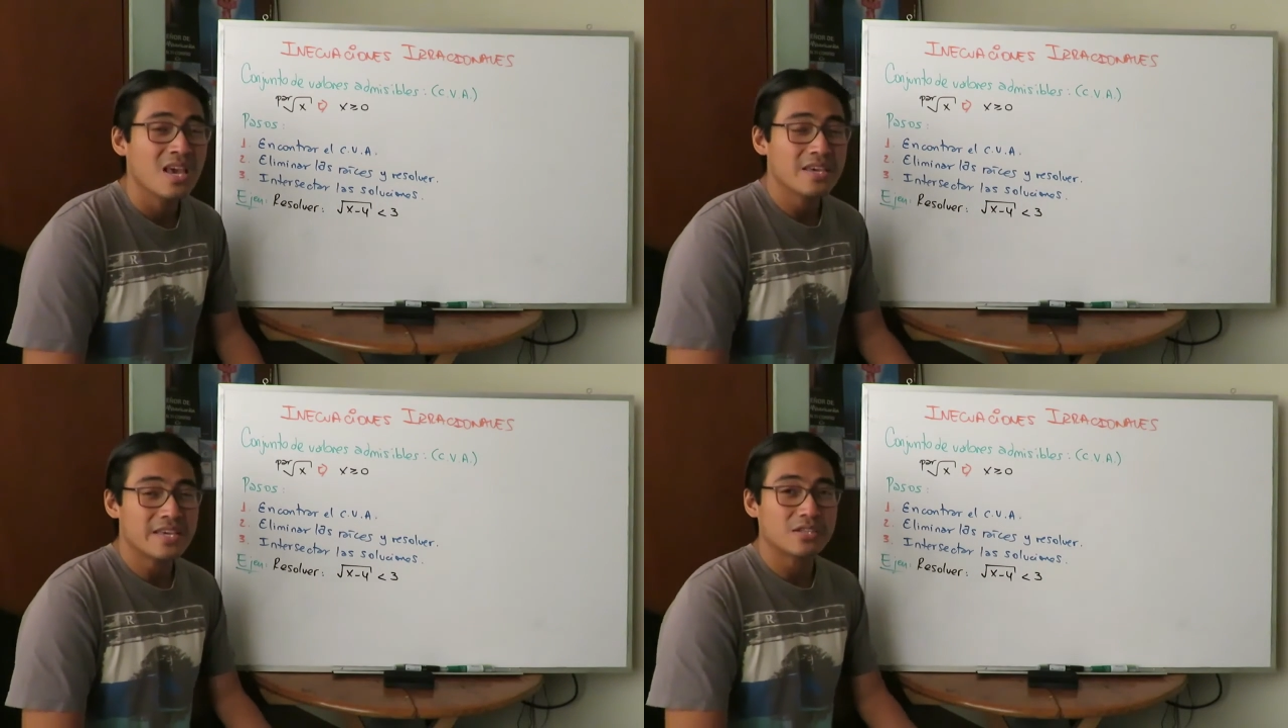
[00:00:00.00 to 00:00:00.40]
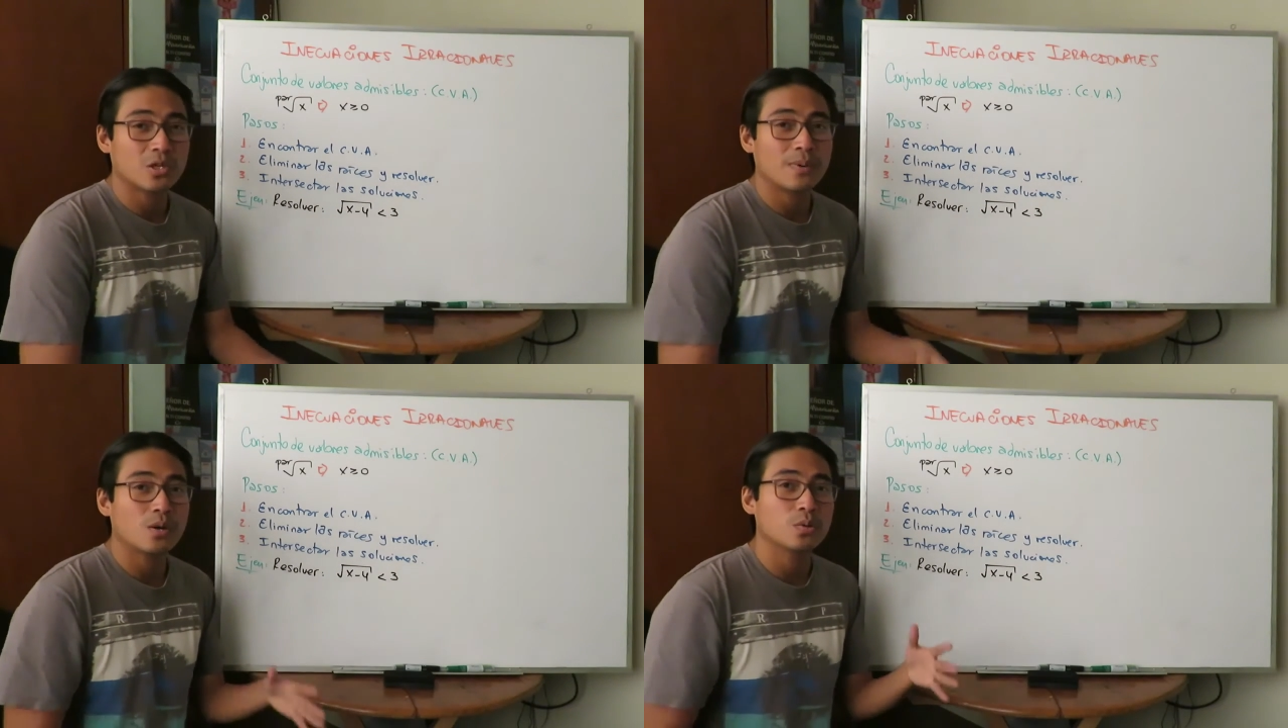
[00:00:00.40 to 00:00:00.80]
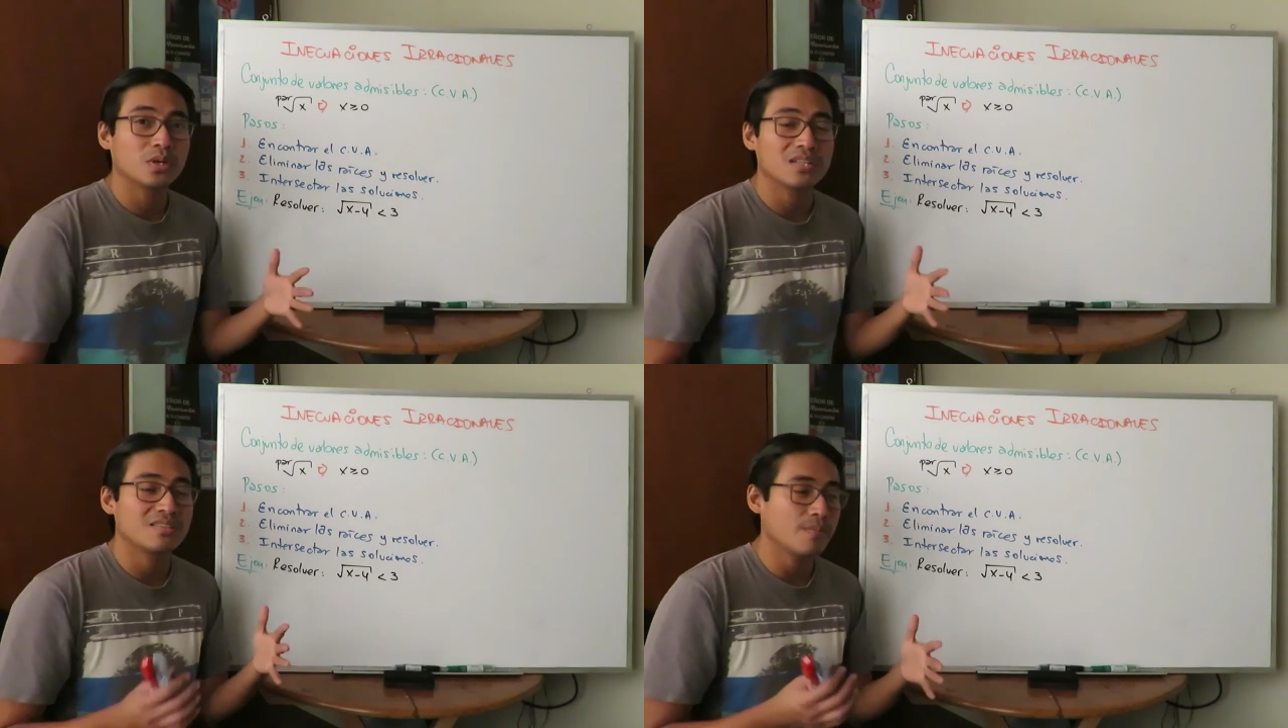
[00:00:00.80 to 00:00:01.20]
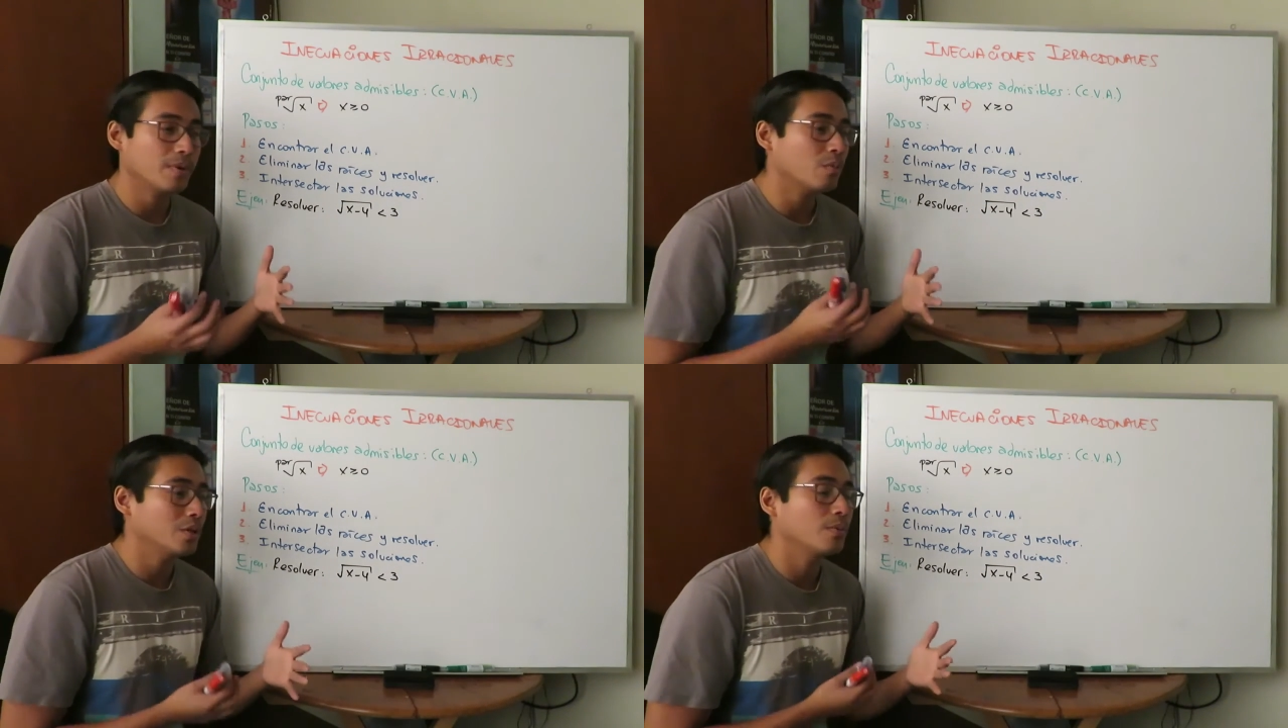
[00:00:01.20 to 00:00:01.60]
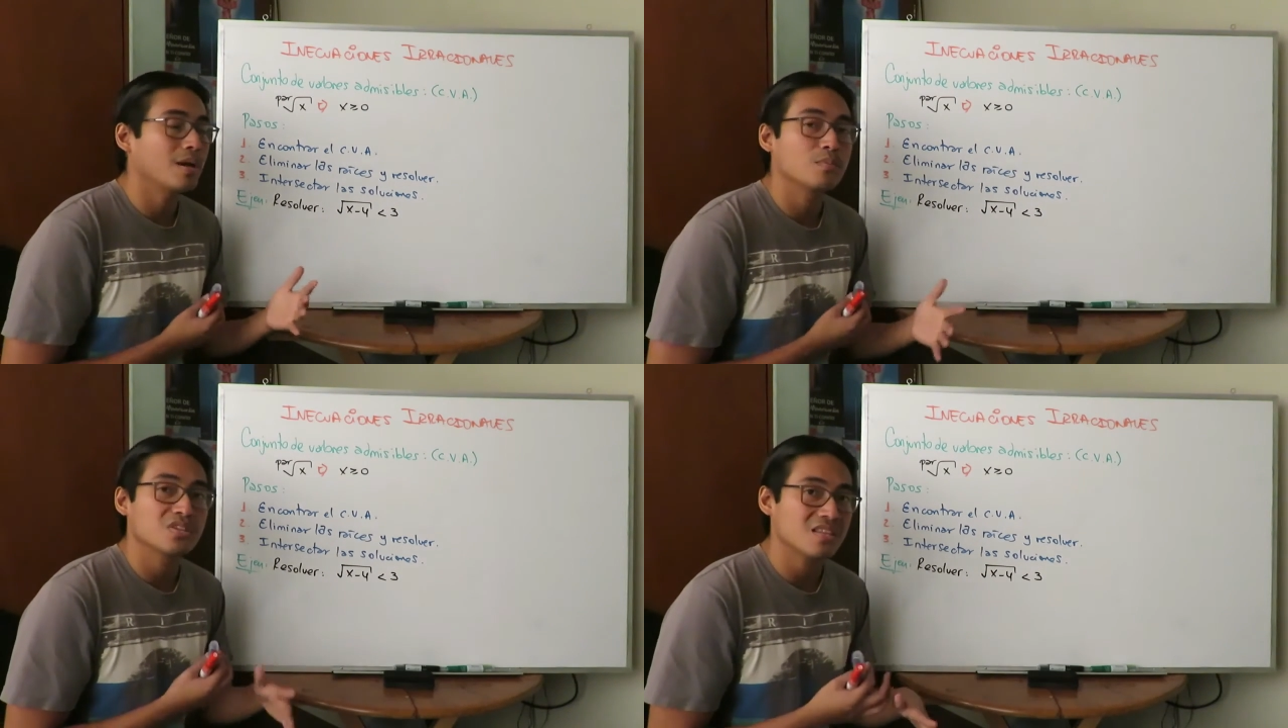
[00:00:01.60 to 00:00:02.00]
Y eso va a ocurrir siempre y cuando
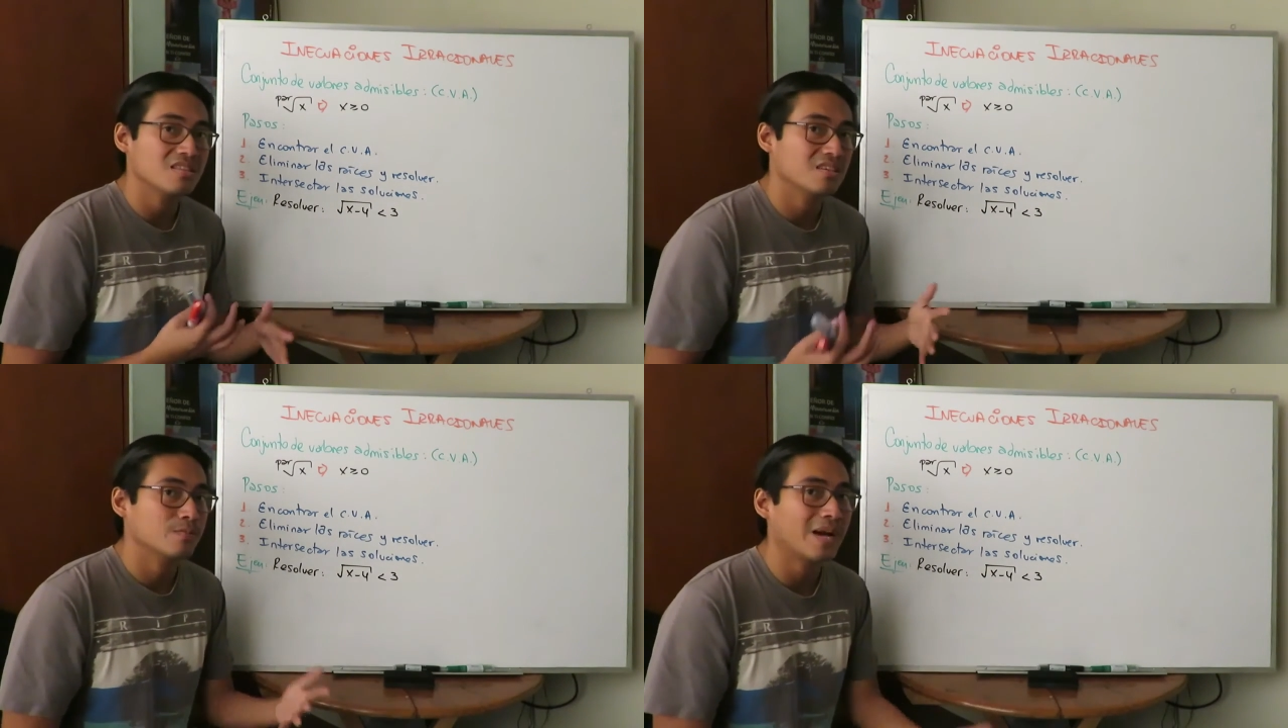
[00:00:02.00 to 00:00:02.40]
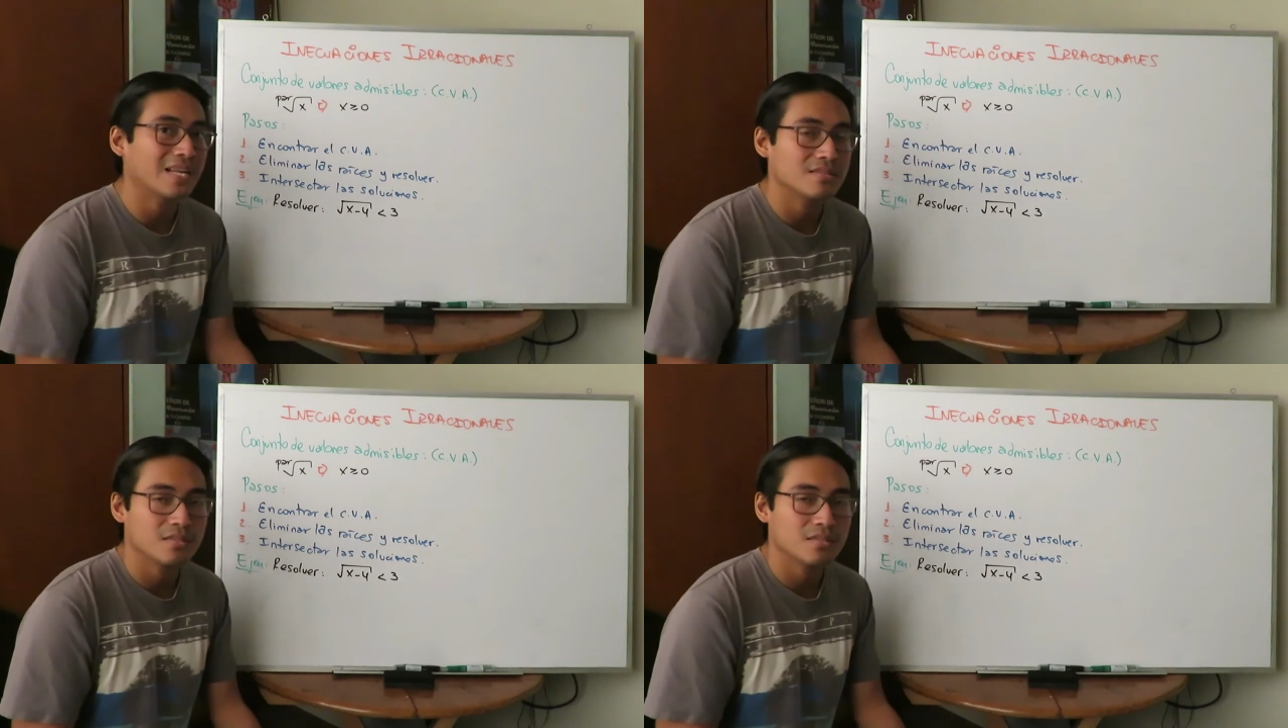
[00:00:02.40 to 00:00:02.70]
veamos índices pares.